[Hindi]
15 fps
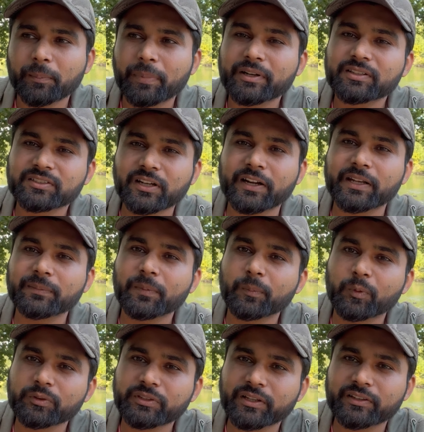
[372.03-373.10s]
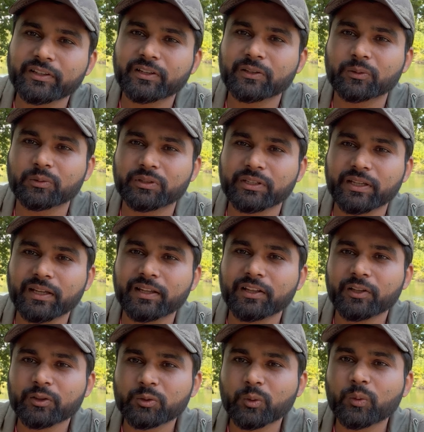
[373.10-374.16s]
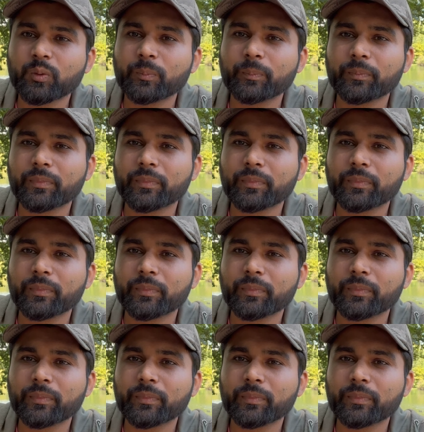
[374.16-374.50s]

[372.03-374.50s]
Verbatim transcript: बट स्टार्टिंग में बहुत ज़्यादा दिक्कत होती है तो